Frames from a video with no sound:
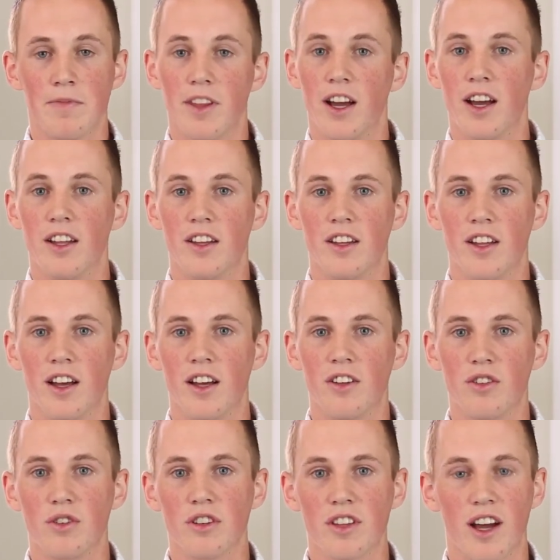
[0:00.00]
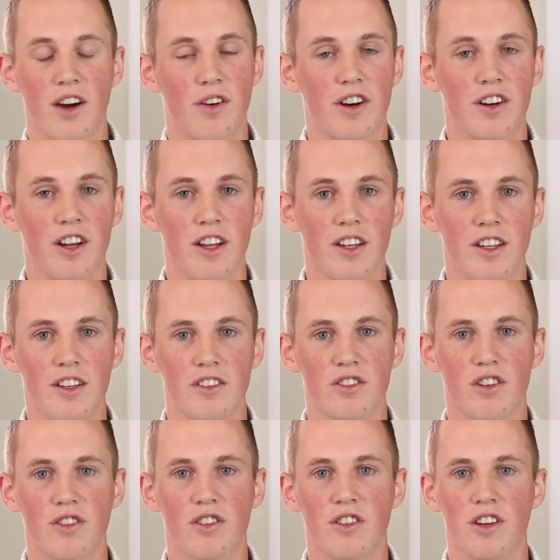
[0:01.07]
很很多台湾人、
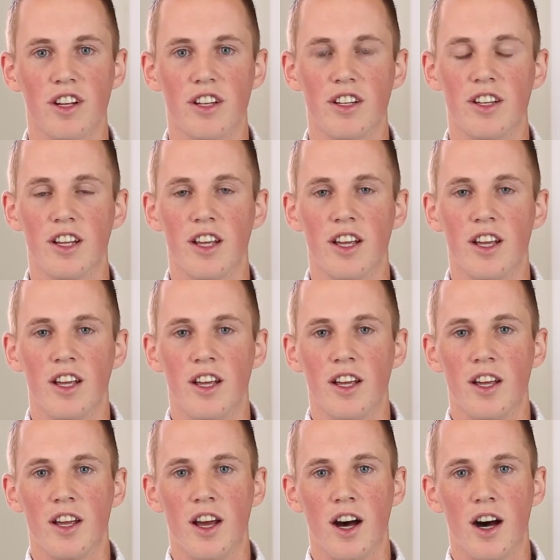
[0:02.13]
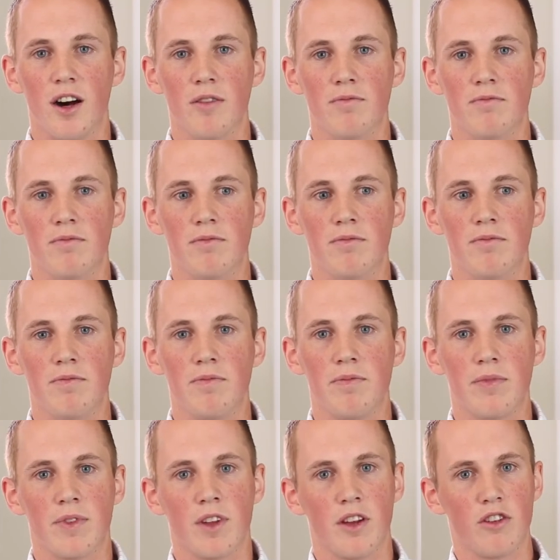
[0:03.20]
中国人，嗯，
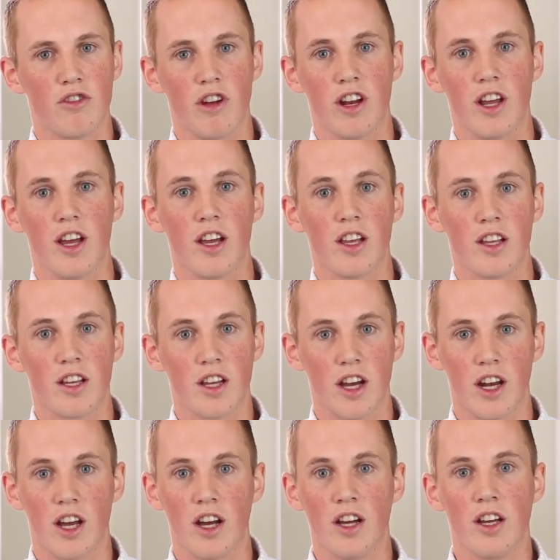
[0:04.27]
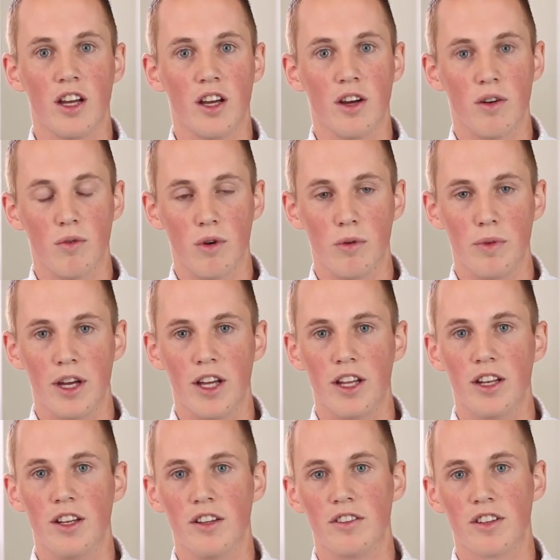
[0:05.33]
觉得可能我
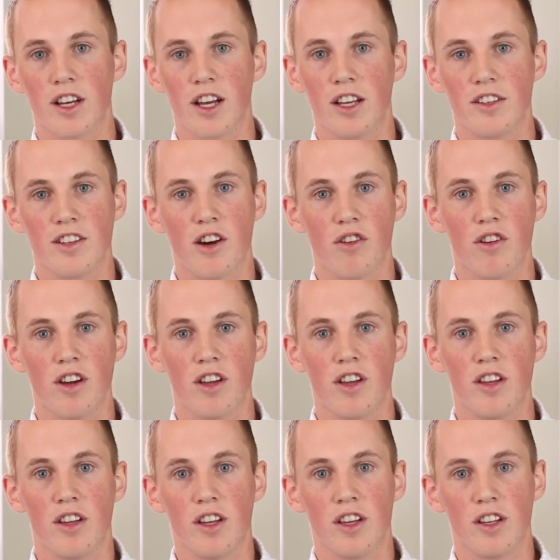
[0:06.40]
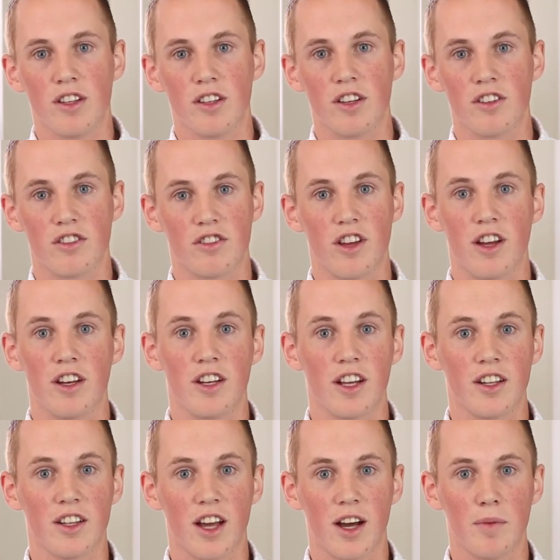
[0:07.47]
们这个教会的神
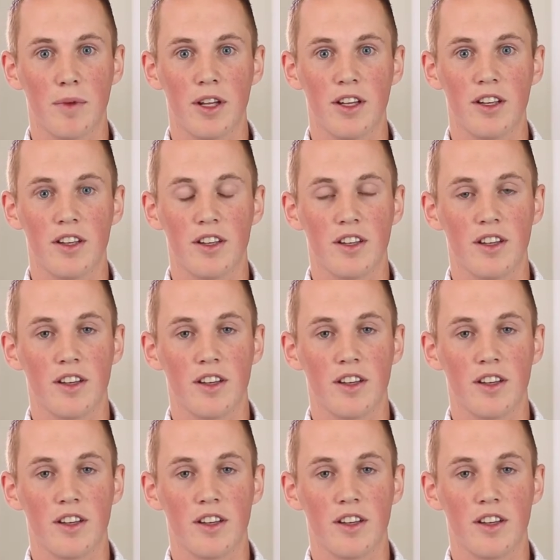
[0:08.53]
跟他们